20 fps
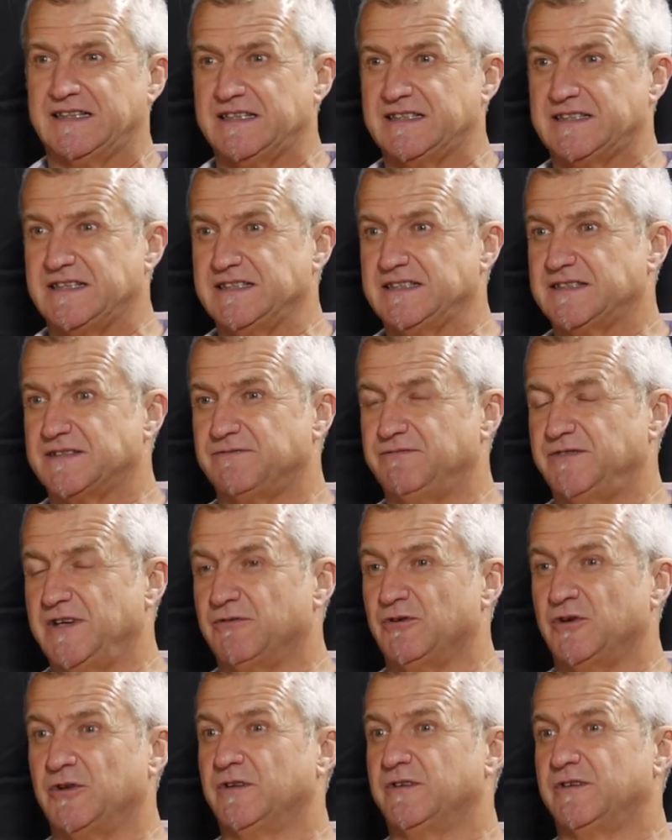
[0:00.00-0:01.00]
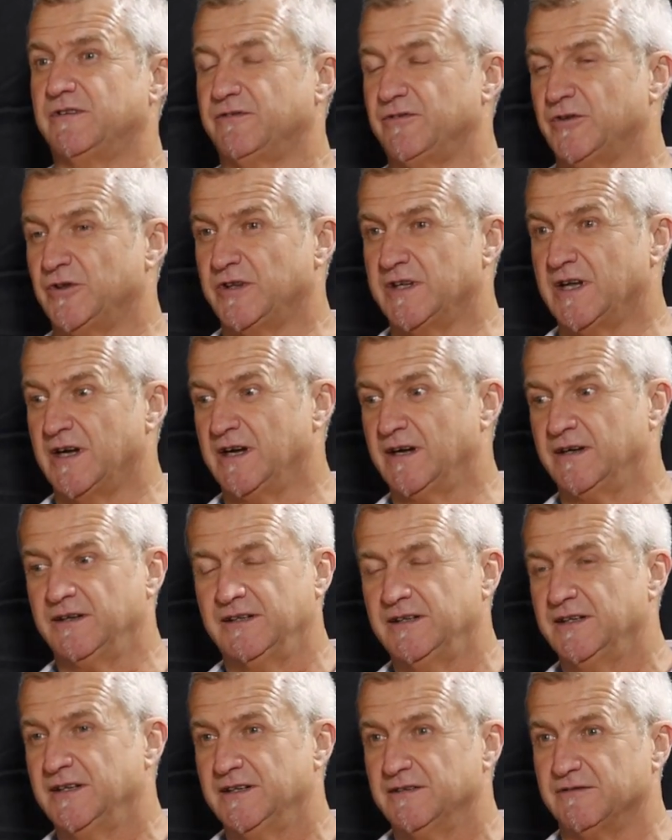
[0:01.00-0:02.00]
das ist wie wenn, wenn
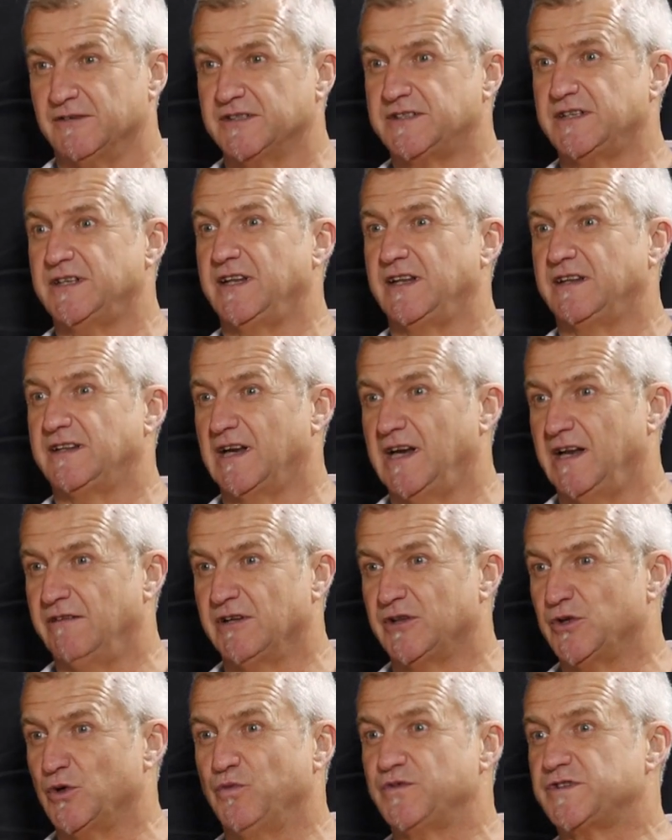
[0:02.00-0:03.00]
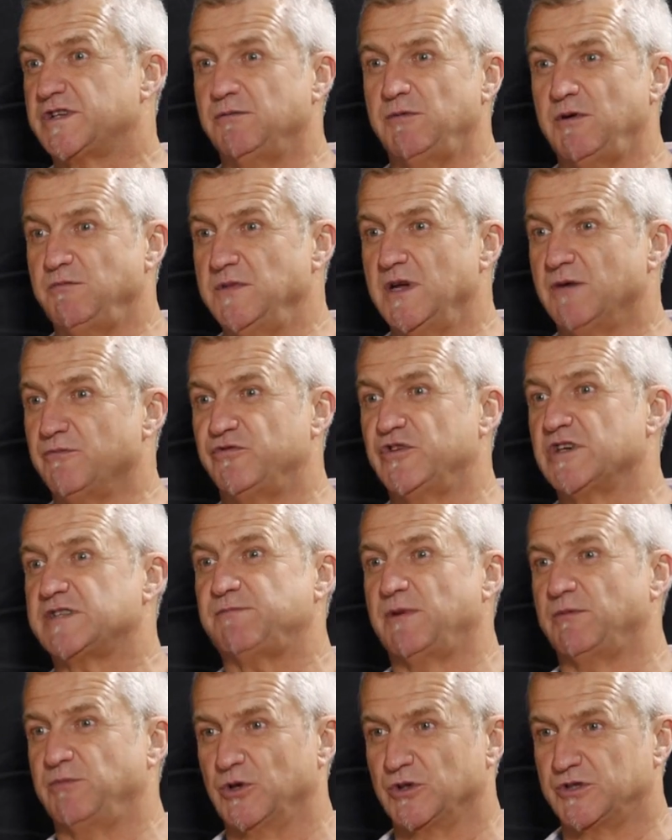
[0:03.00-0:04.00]
der, weiß ich nicht, der Lewandowski mit mir am
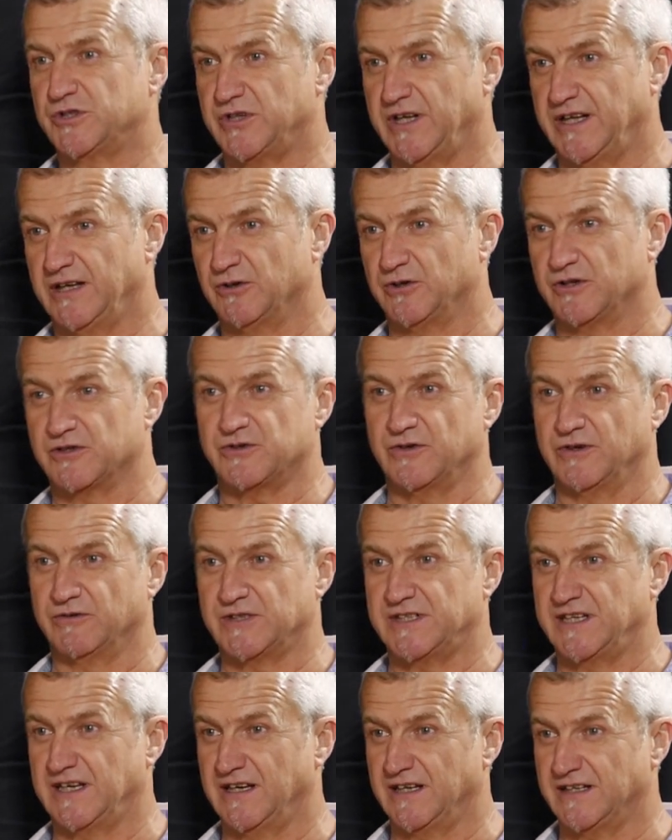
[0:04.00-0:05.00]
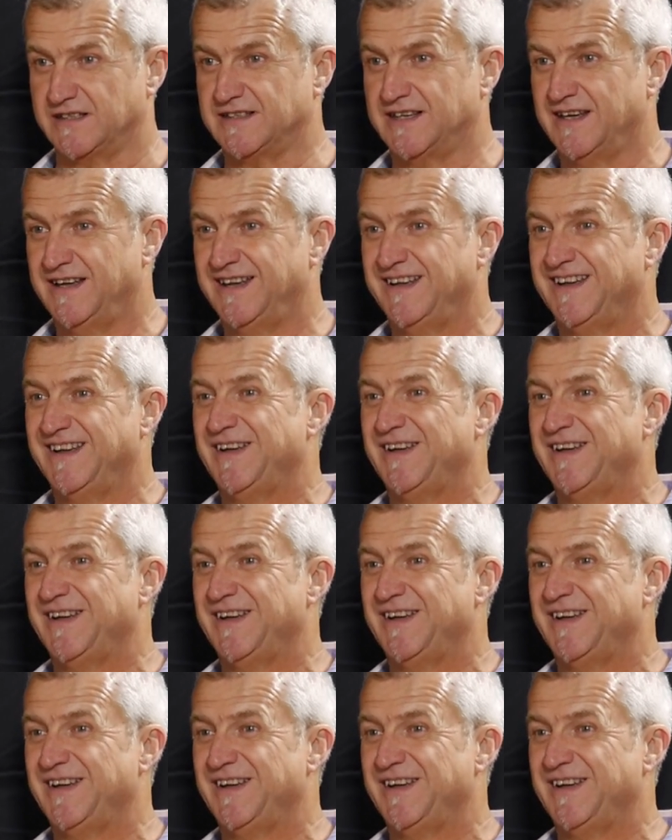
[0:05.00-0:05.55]
Fußballplatz steht oder so etwas ähnliches.